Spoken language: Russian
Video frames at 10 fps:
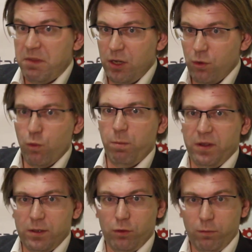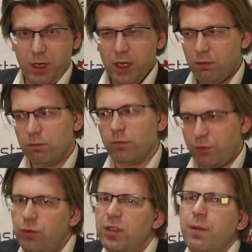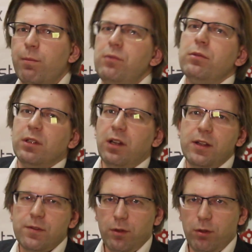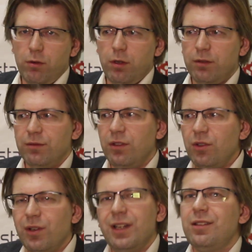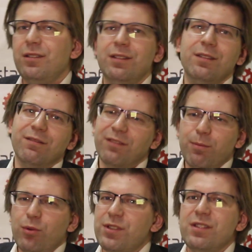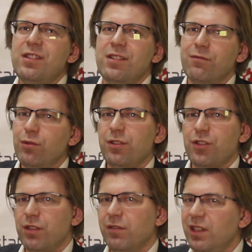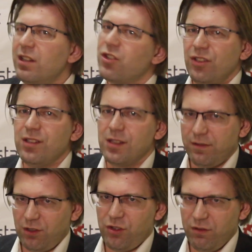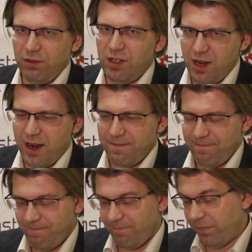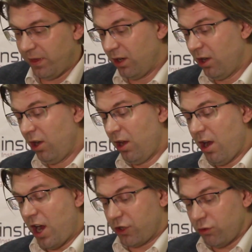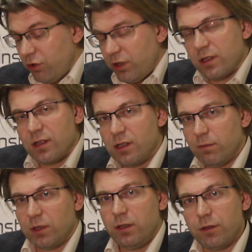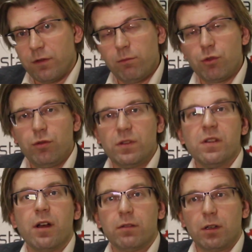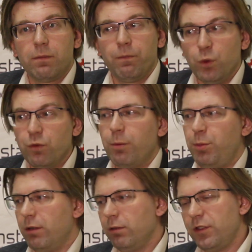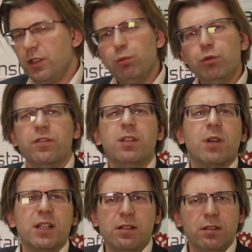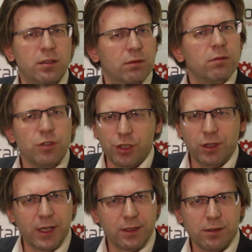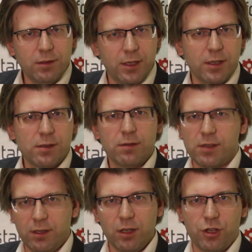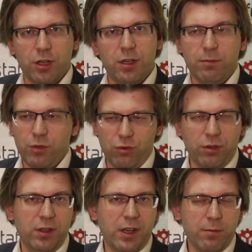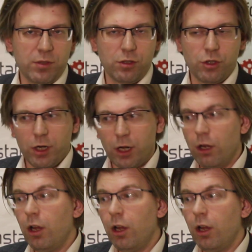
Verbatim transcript: перекупленность рубля, все-таки будут играть свою роль. Но это вопрос не сегодняшнего и даже не завтрашнего дня. А что же нас на самом-то деле с вами ждет завтра? Ну, во-первых, все будут внимательно читать текст соглашения между Китаем и США.